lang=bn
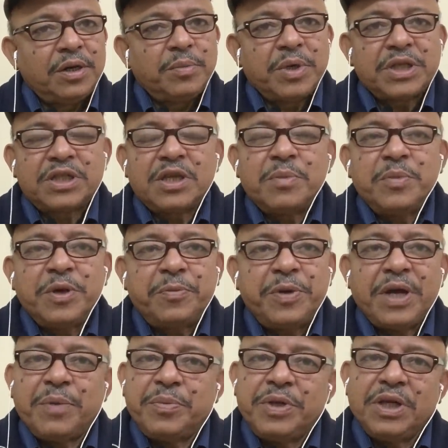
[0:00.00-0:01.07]
মাছটা
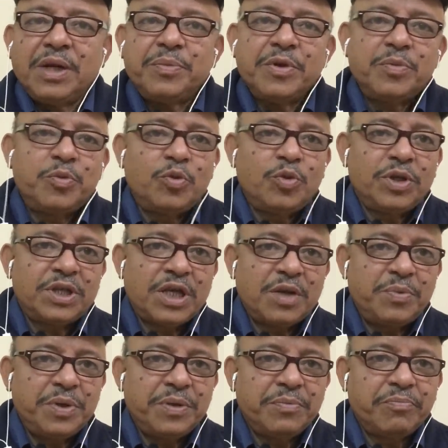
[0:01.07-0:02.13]
মেপে আপনি আপনার পুকুরে
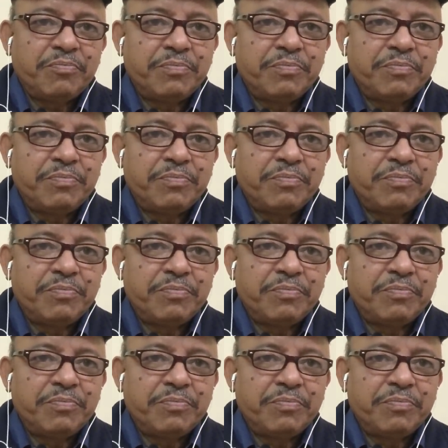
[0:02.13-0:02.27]
ছাড়বেন